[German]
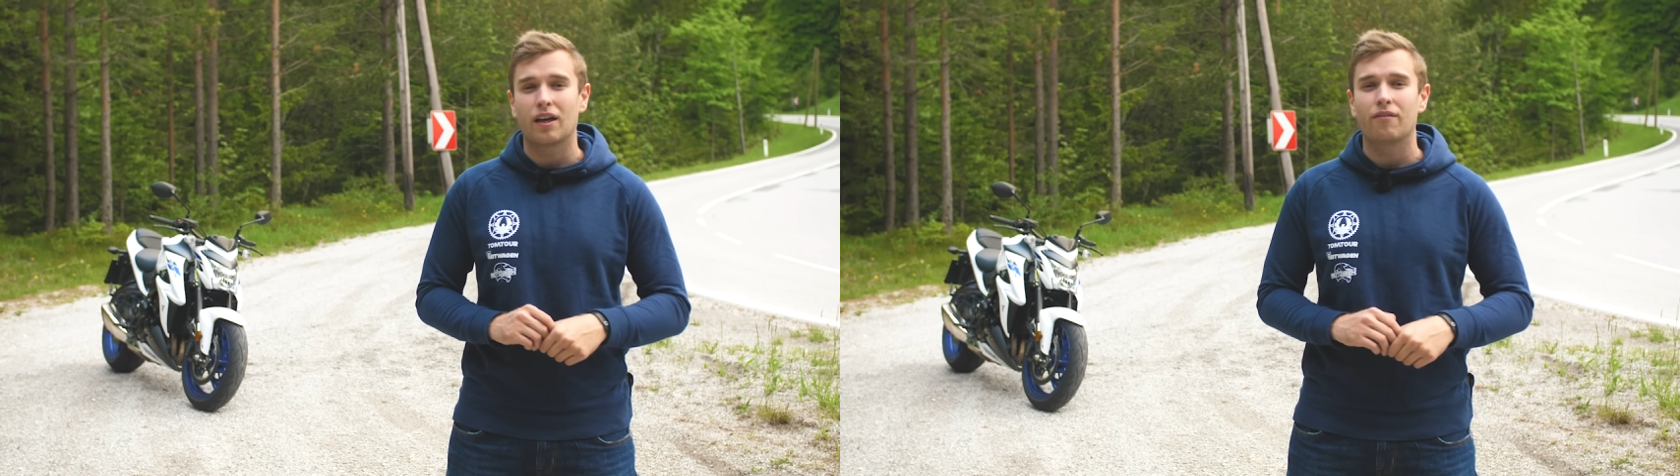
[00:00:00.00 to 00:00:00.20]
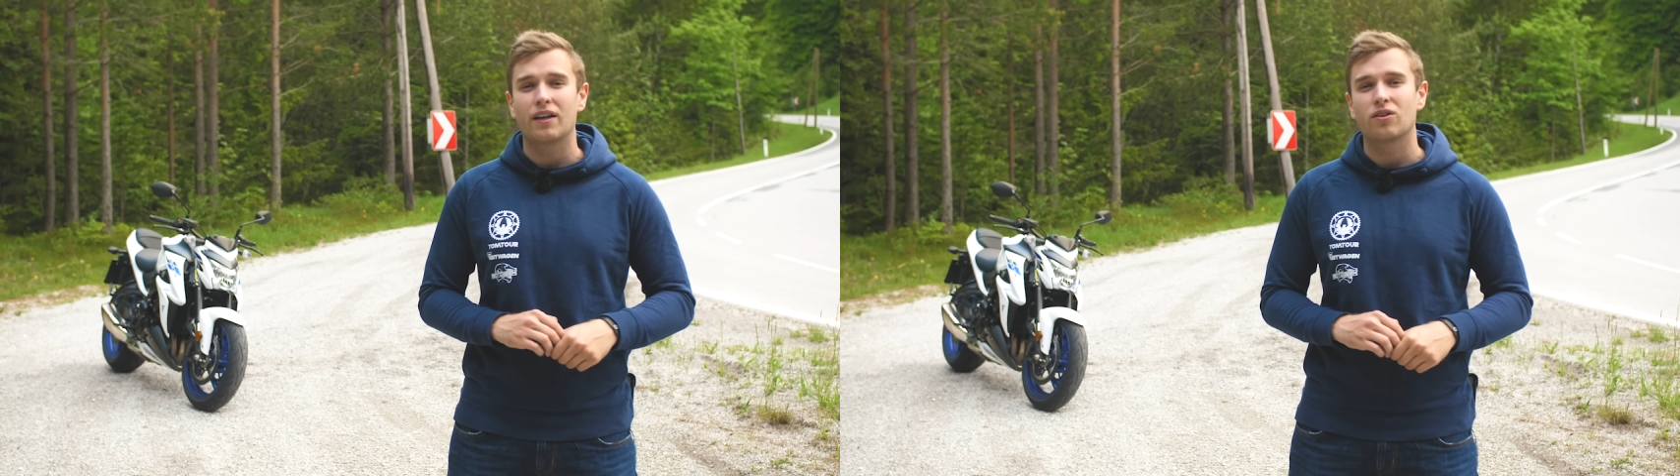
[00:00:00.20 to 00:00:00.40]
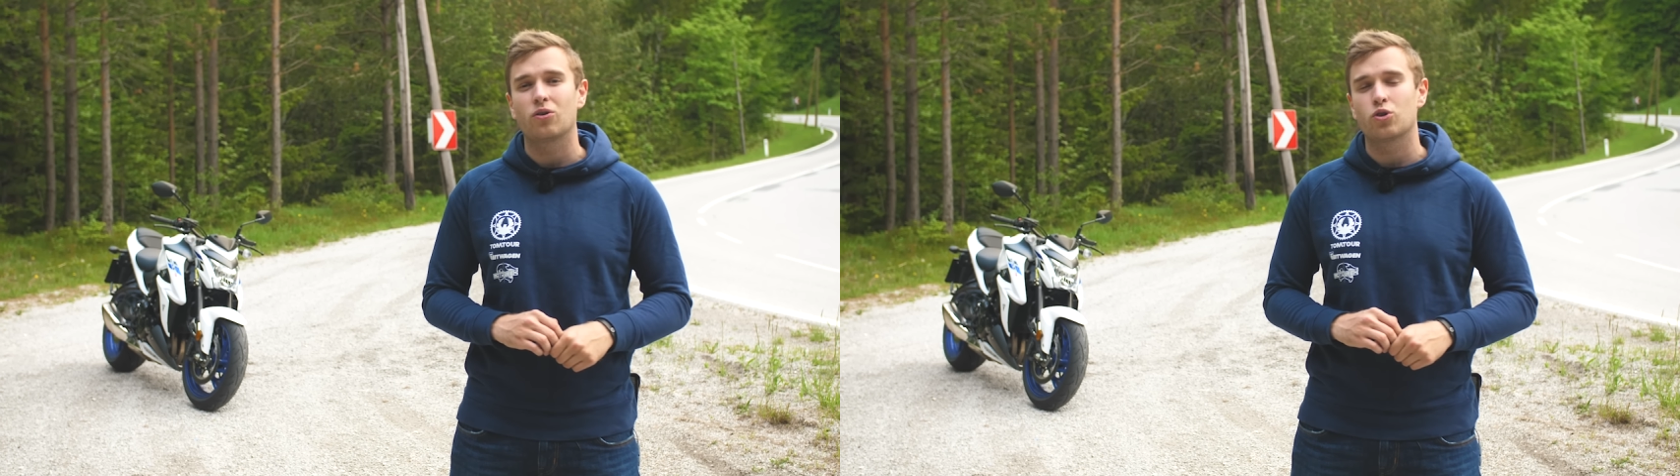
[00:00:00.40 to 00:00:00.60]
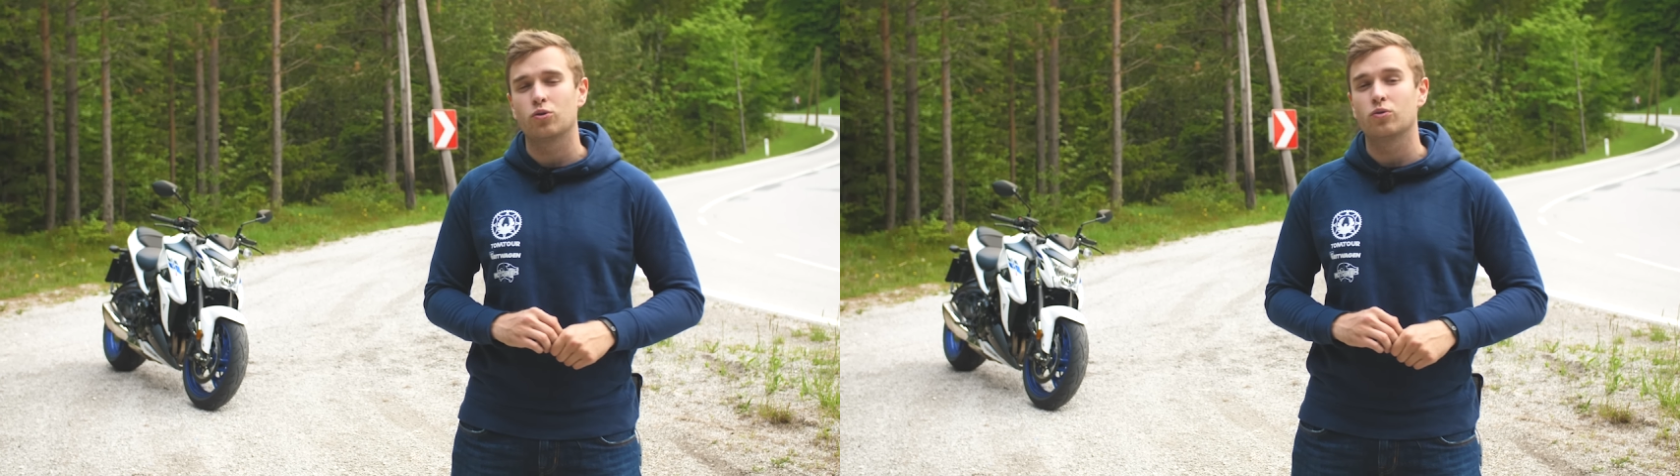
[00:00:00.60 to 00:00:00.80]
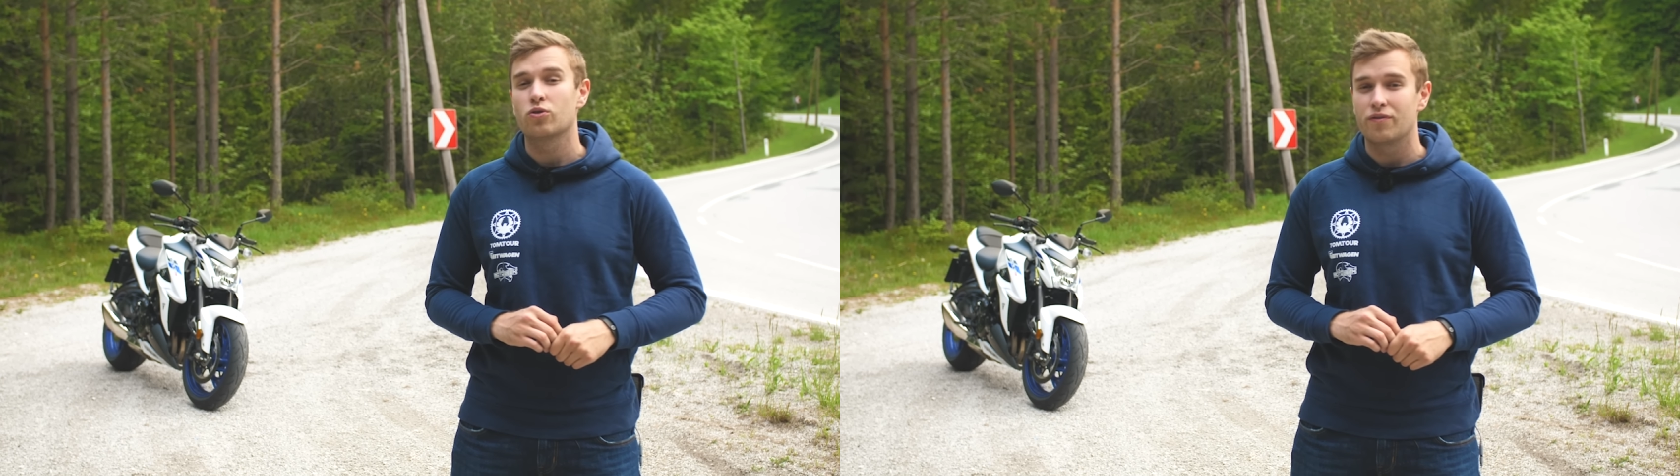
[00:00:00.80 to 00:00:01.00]
da war es auch
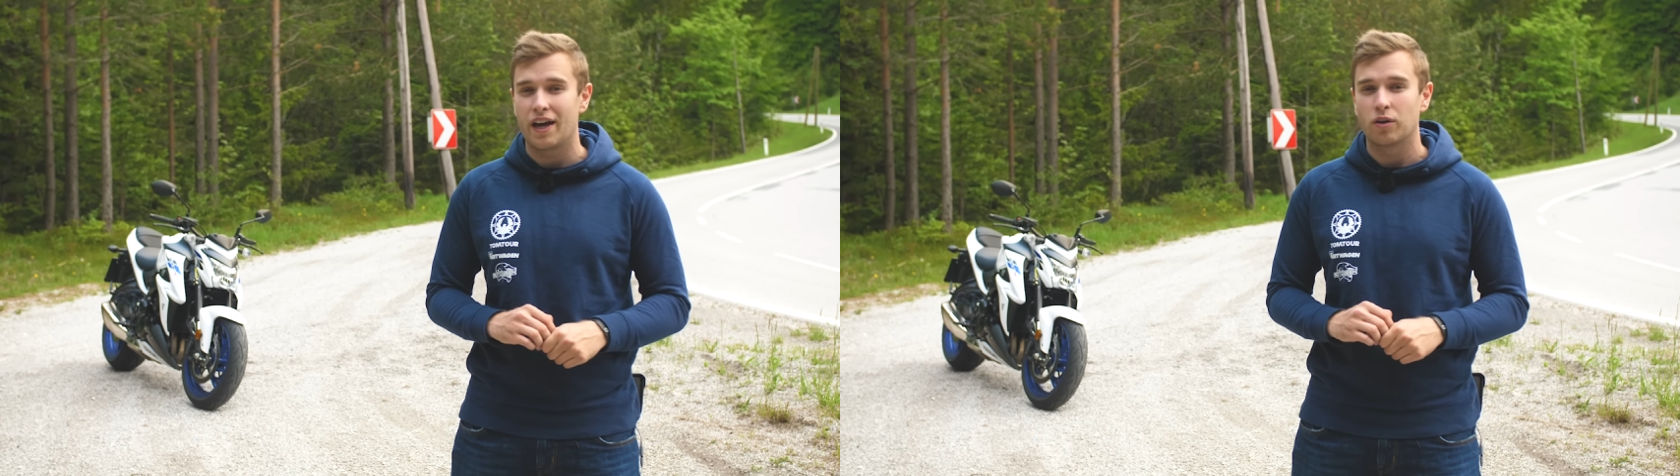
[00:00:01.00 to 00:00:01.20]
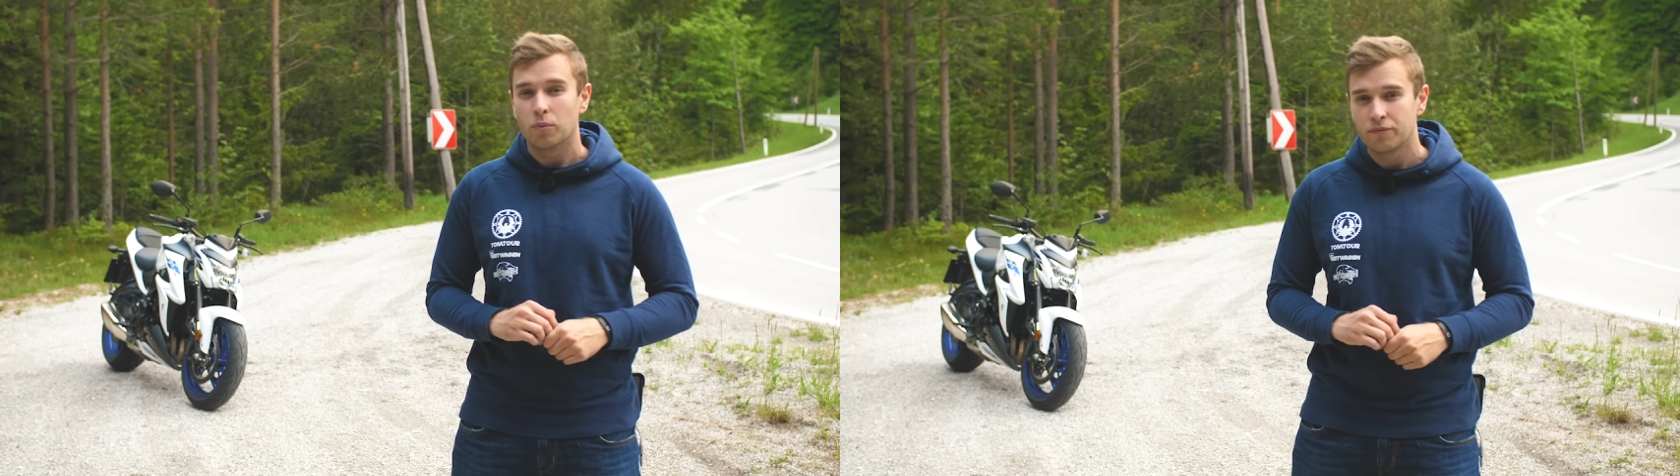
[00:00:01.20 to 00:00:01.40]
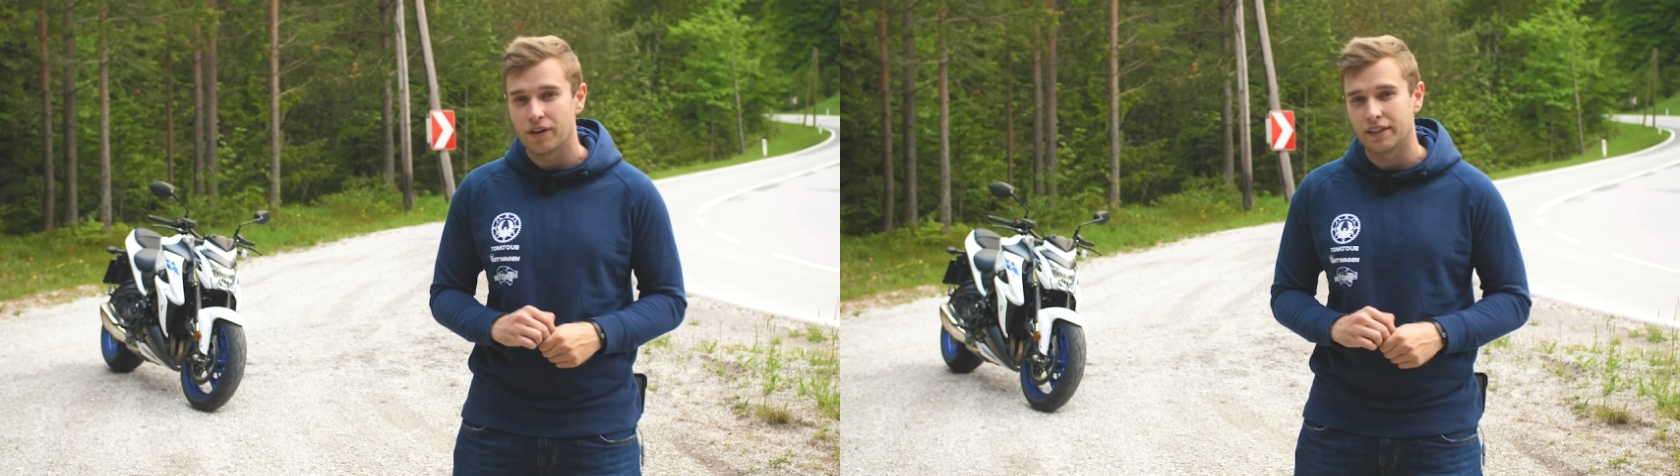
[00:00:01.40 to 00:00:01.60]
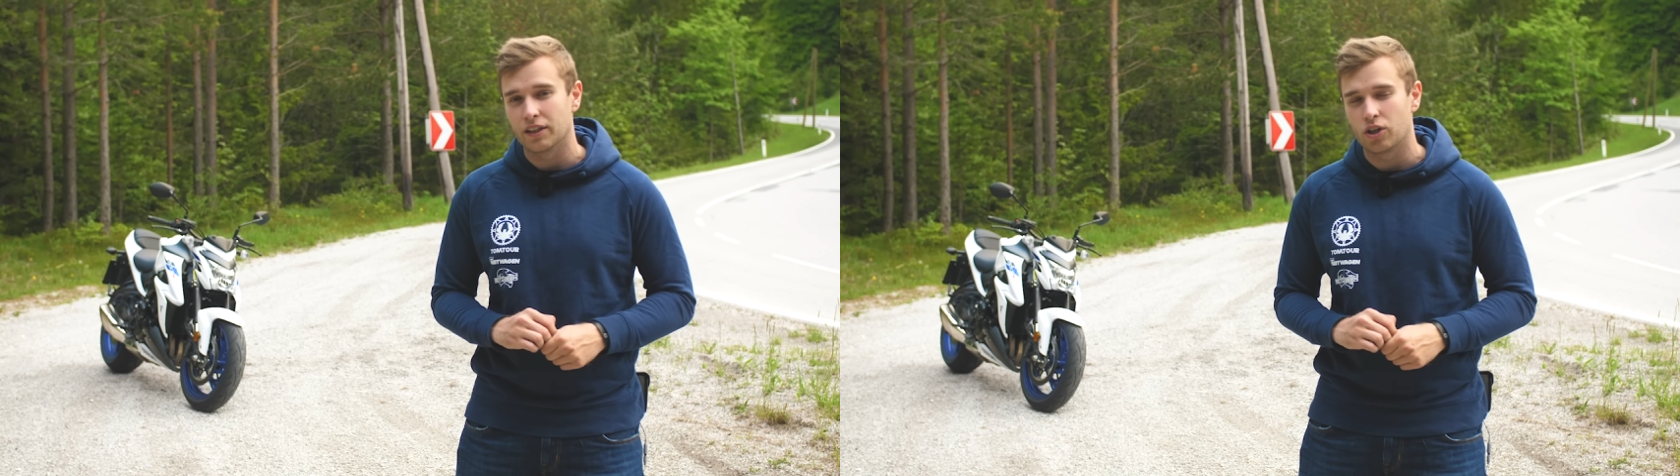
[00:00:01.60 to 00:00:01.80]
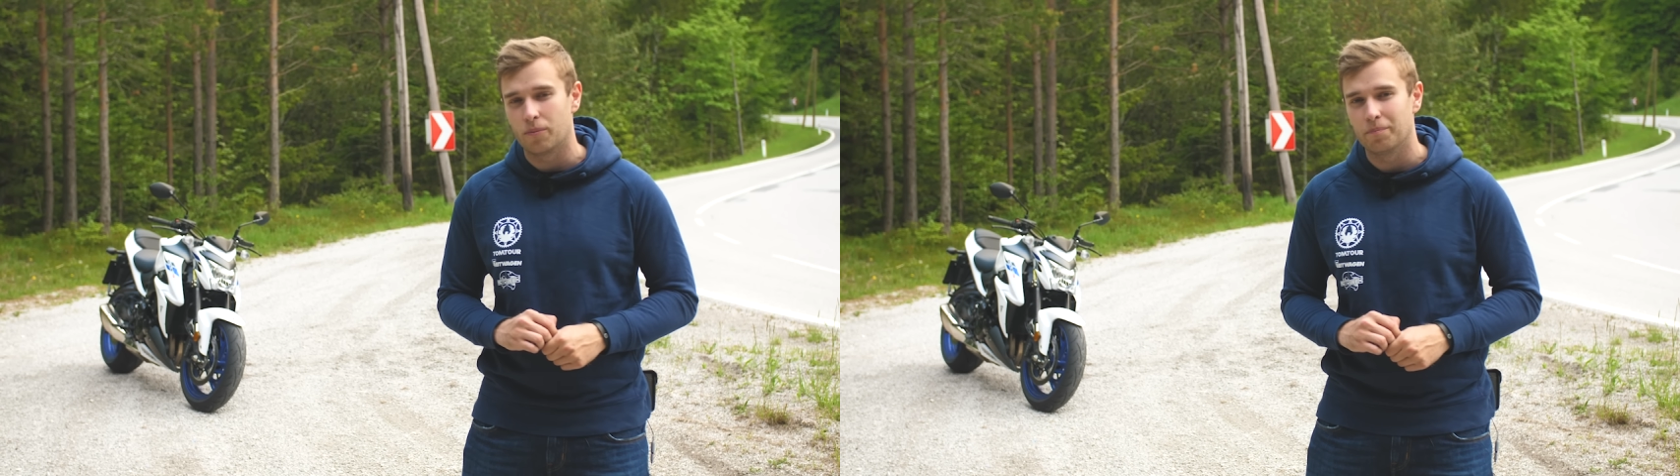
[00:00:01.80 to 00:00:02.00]
schon zu schweren Unfällen
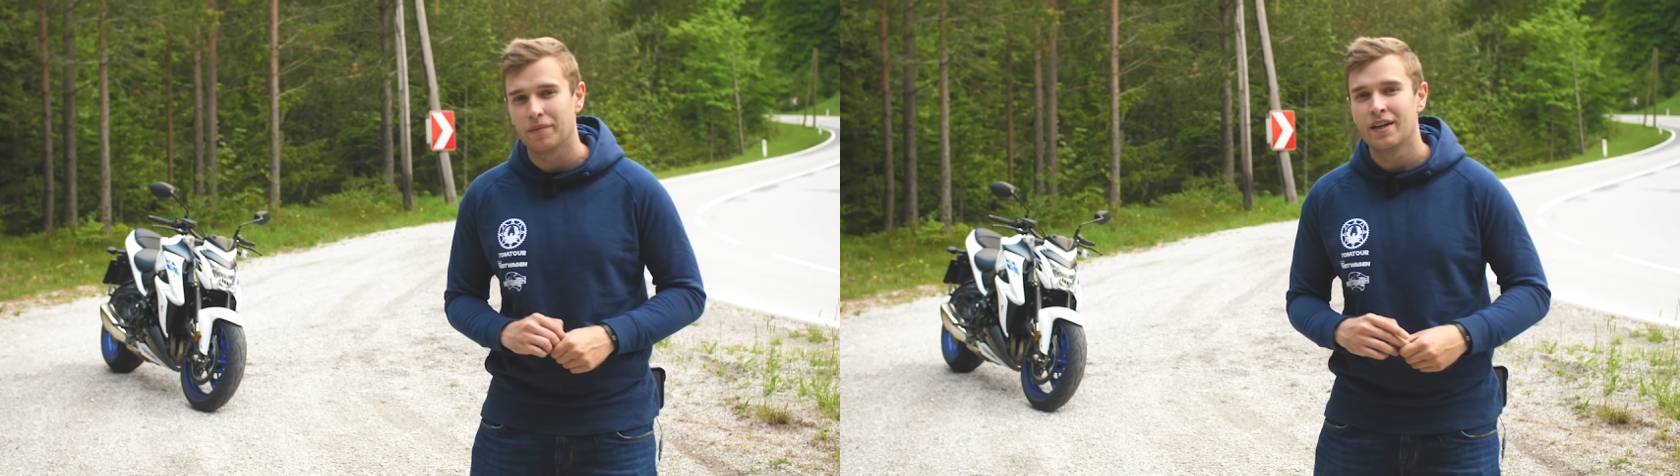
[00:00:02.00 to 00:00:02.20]
gekommen.